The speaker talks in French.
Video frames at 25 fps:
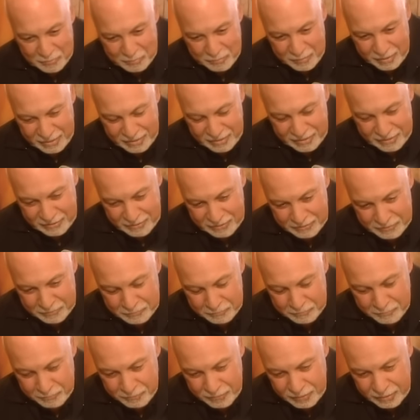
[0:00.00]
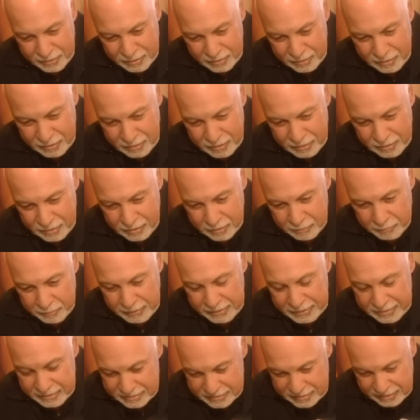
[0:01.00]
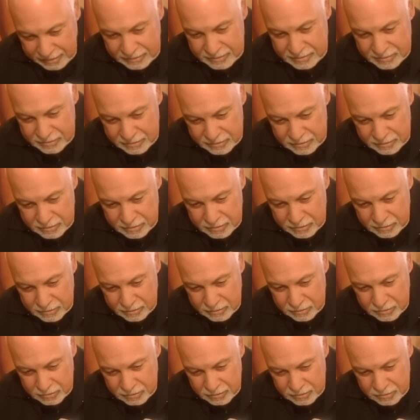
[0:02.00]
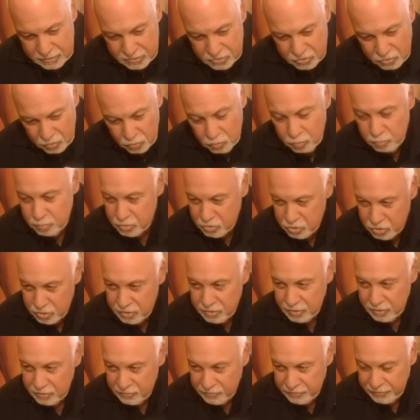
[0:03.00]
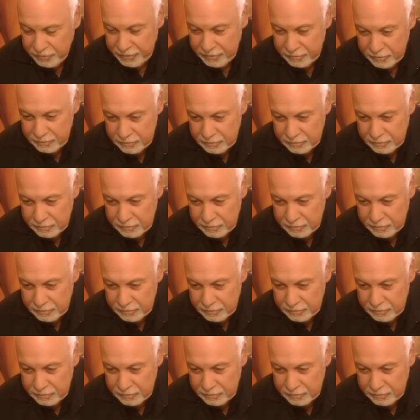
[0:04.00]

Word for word: Mais, mais les artistes, ils sont obligés de le faire.